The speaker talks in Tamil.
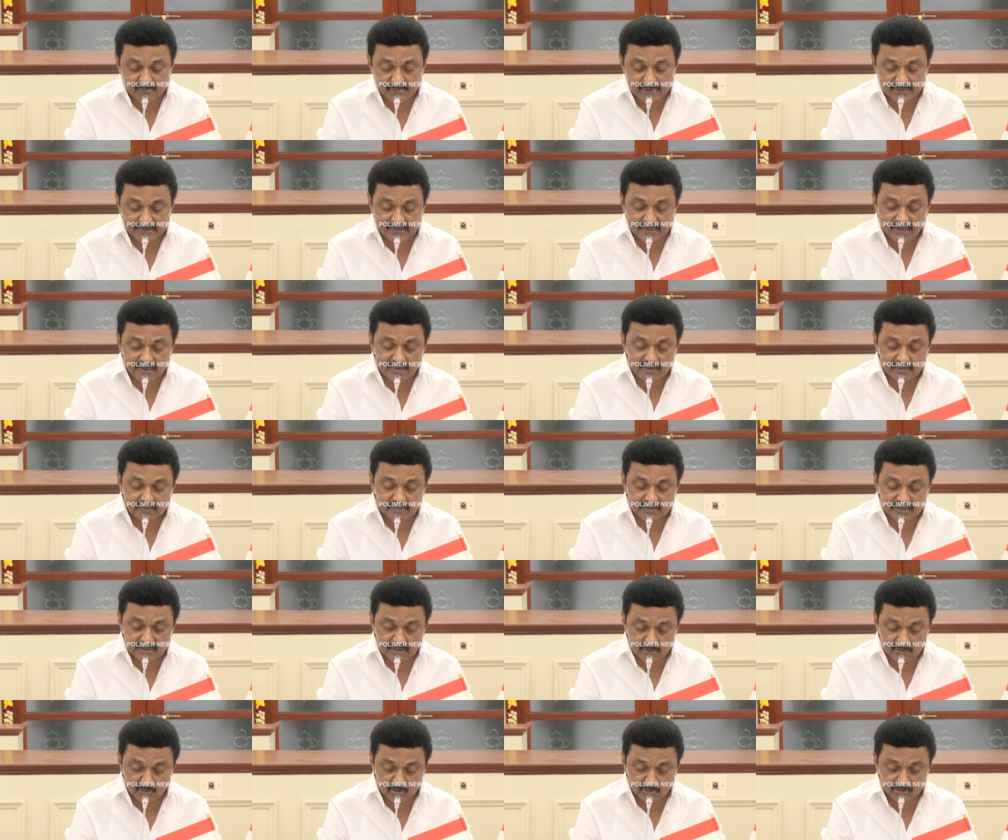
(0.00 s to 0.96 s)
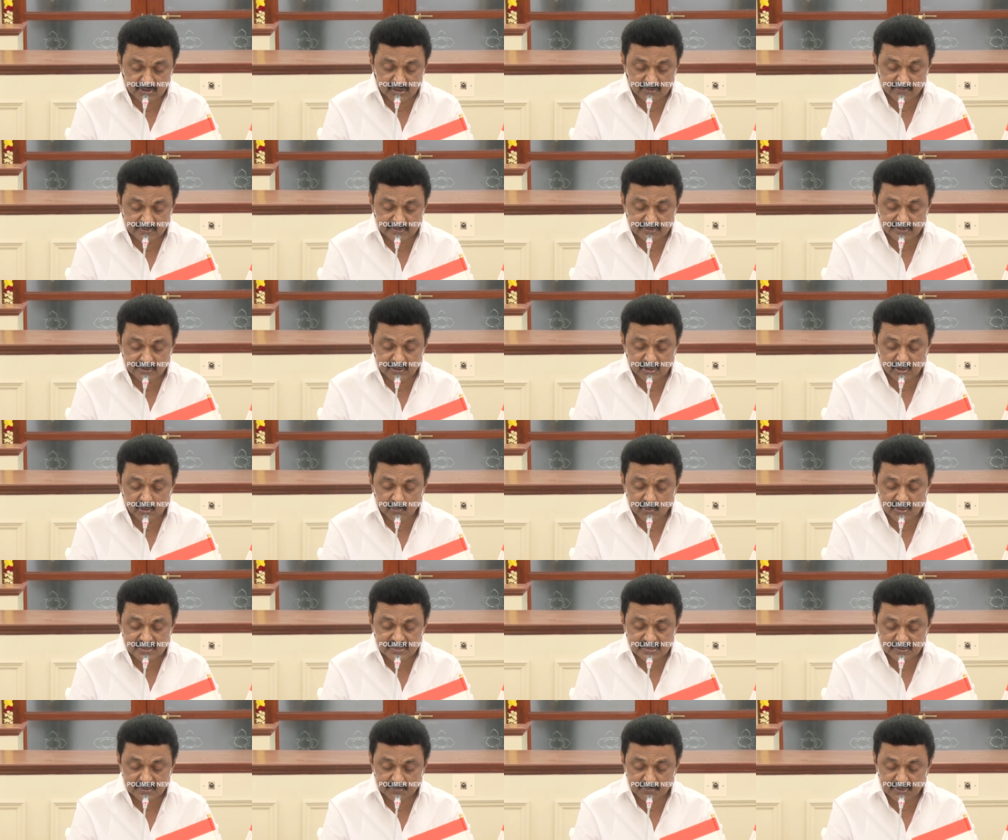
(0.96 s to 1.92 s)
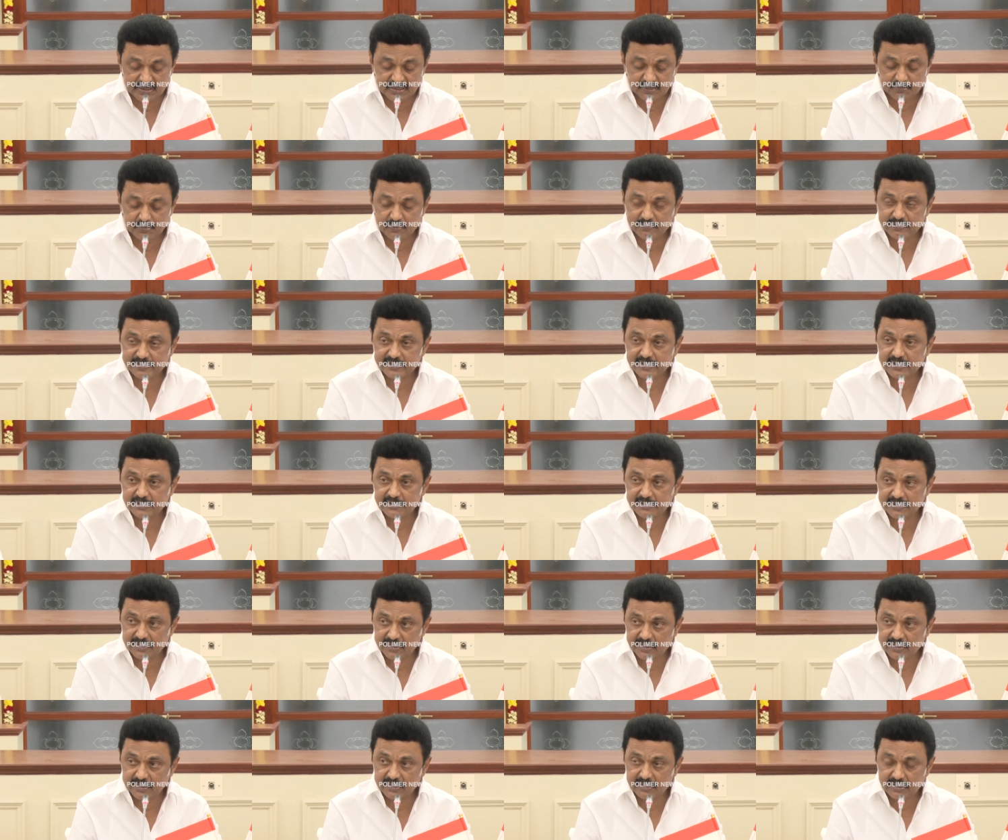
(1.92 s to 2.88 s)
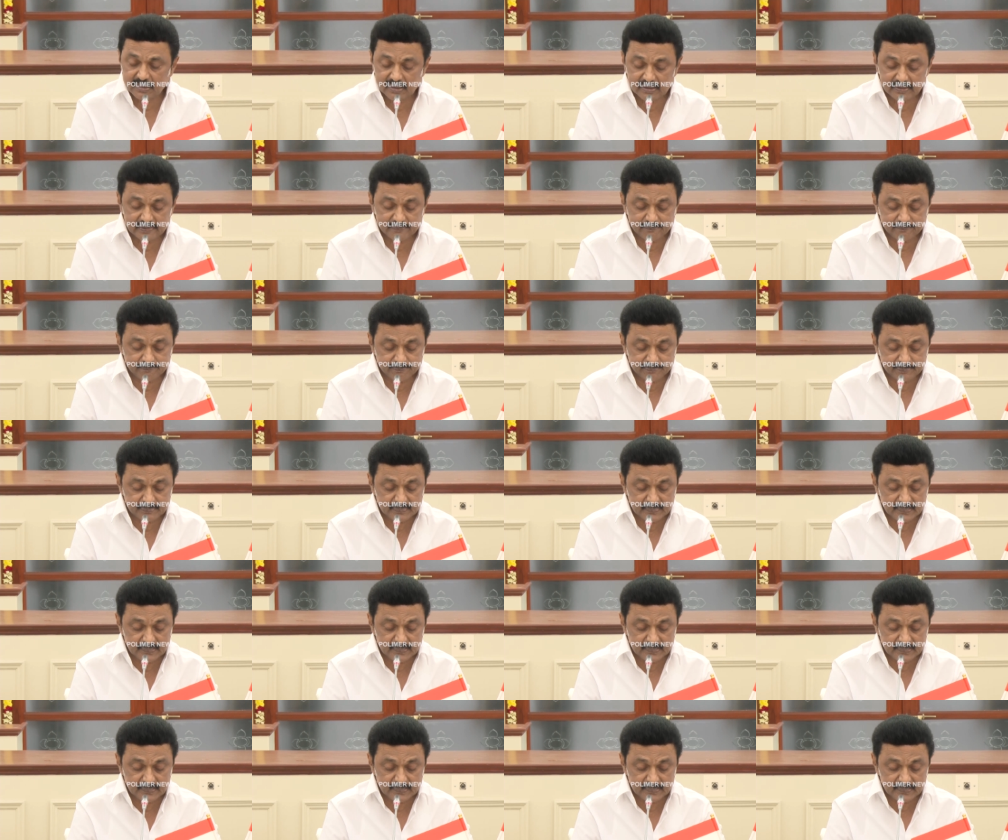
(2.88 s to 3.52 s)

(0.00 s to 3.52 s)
தினமும் ரெண்டாயிரத்தி இரநூத்தி இருபத்தி ரெண்டு ரூபாய் சம்பாதிப்பவர்கள் ஏழைகளா